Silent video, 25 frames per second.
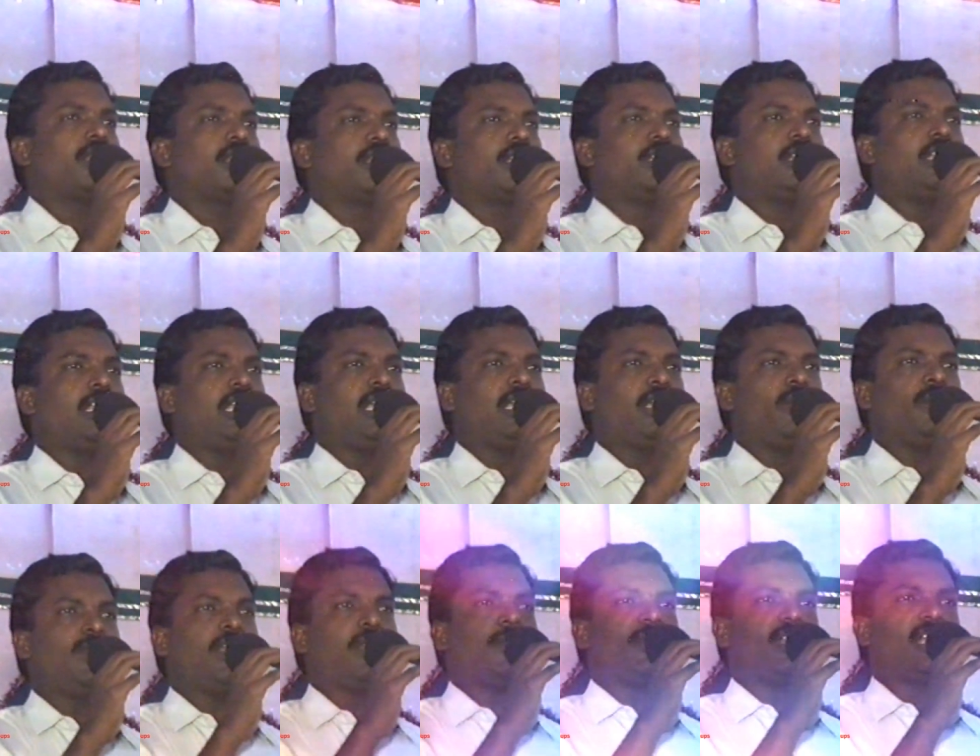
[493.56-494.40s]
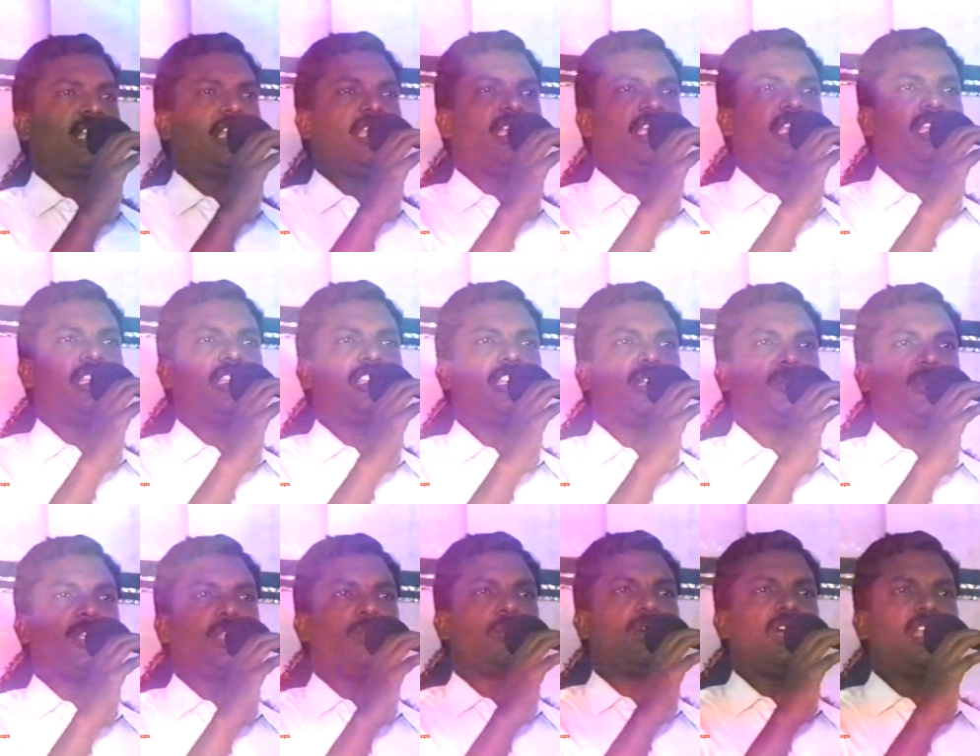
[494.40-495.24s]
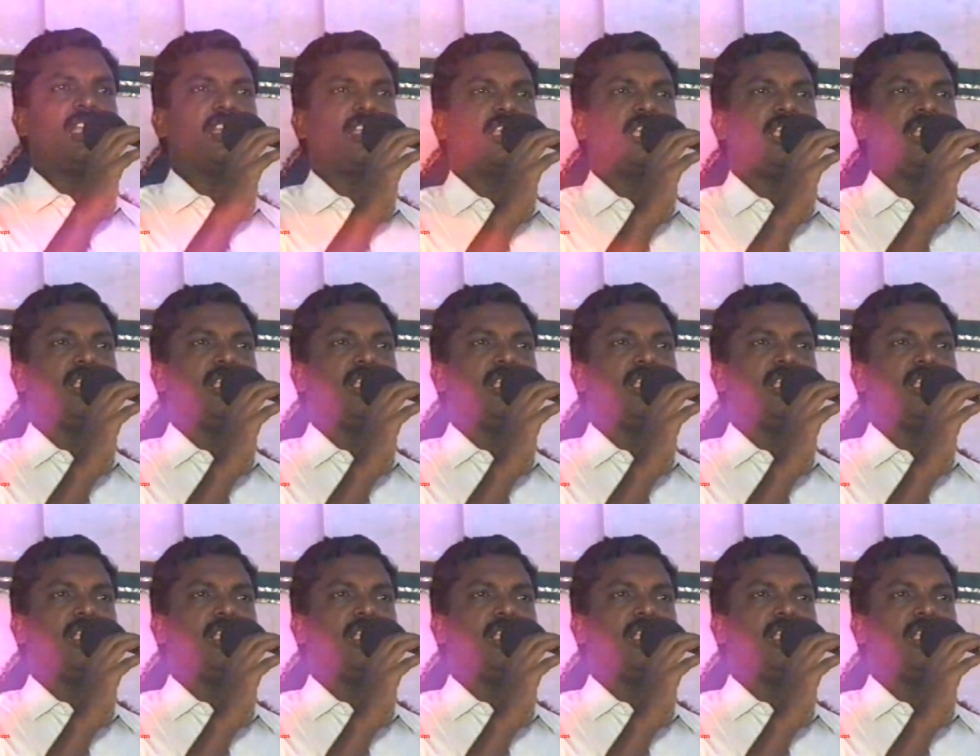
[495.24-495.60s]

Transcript: தேவி அவர்களை தமது வாழ்க்கை